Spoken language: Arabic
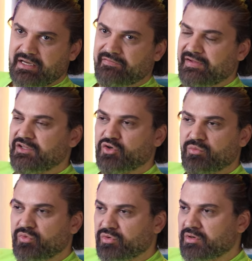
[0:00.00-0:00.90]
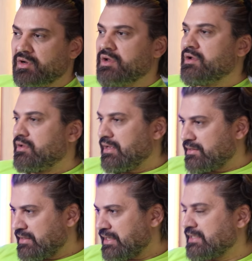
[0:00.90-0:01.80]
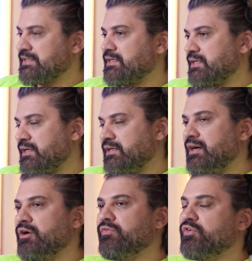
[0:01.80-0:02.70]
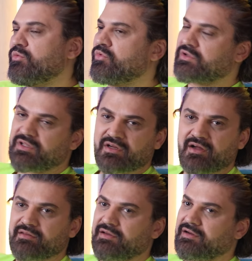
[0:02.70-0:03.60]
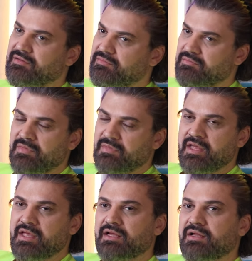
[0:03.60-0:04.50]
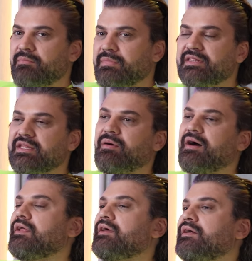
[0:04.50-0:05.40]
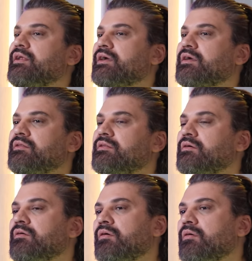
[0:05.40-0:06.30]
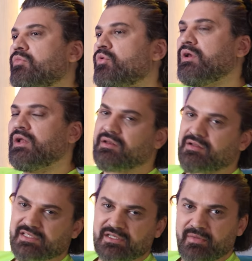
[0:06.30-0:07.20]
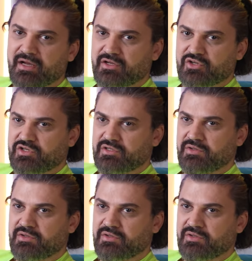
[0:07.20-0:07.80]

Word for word: كان في عندي امور اتخذتها صحيحه وفي امور كثير خاطئه بندم عليها لكن آه، بقول نصيب اخر شيء